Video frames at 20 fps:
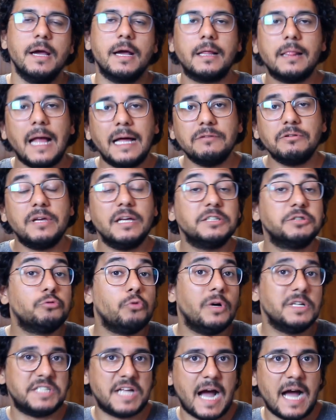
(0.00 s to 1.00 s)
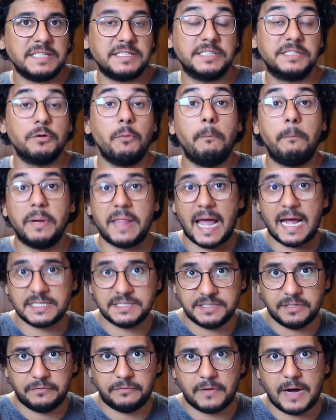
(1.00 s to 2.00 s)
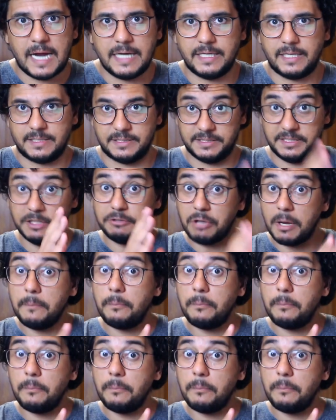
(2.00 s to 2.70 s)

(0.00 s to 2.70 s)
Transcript: Claro que as duas raças são braxcefálicas, e isso é